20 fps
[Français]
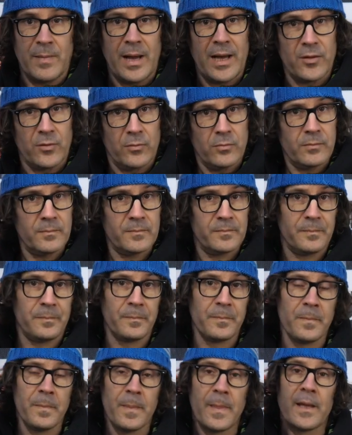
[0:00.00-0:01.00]
Marion,
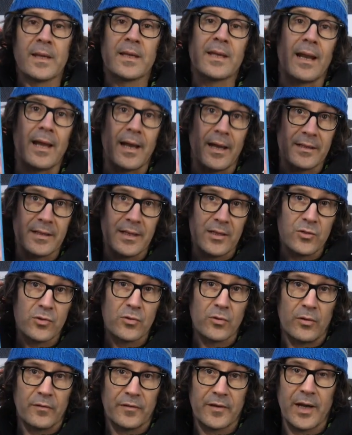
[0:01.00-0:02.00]
qu'elle a raidé
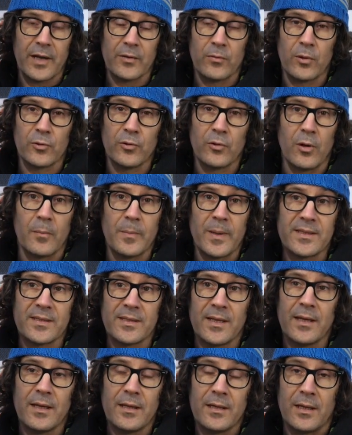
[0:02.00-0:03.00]
sur le Freeride World Tour l'an
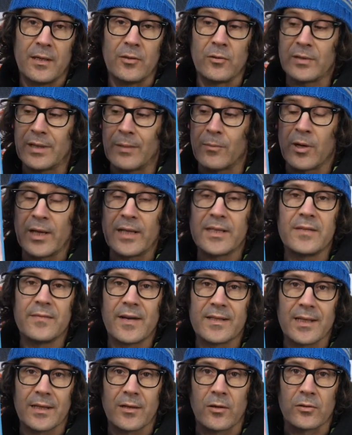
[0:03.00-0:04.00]
passé, et notamment la
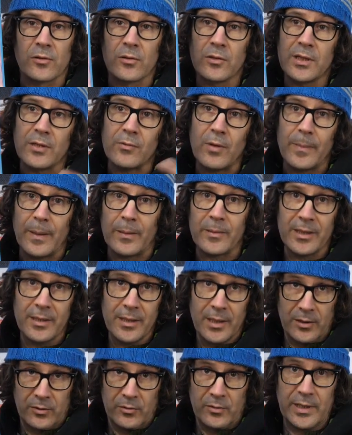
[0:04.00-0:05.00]
Diva 52 qui lui a permis
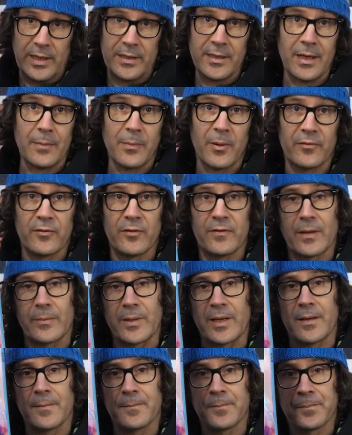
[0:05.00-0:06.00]
de gagner l'épreuve de
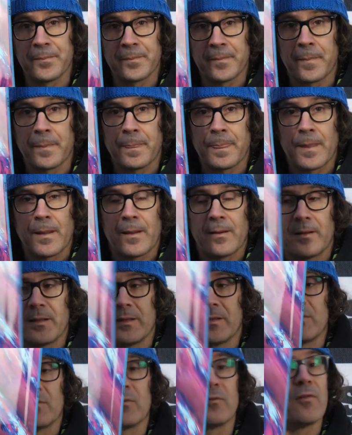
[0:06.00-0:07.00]
Verbier.
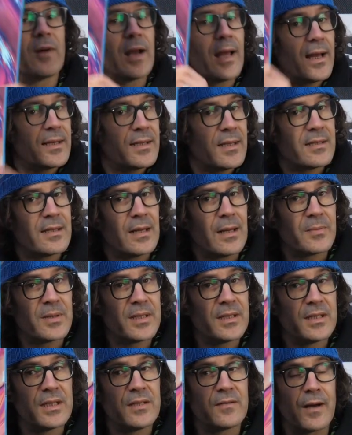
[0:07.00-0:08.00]
Donc voilà, ça c'est la
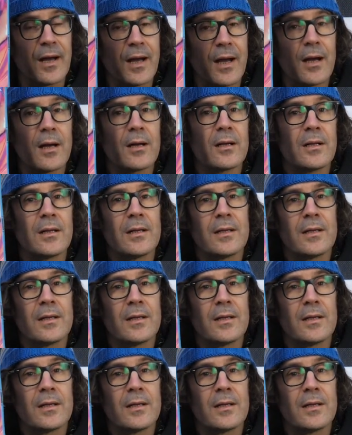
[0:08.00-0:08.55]
petite Diva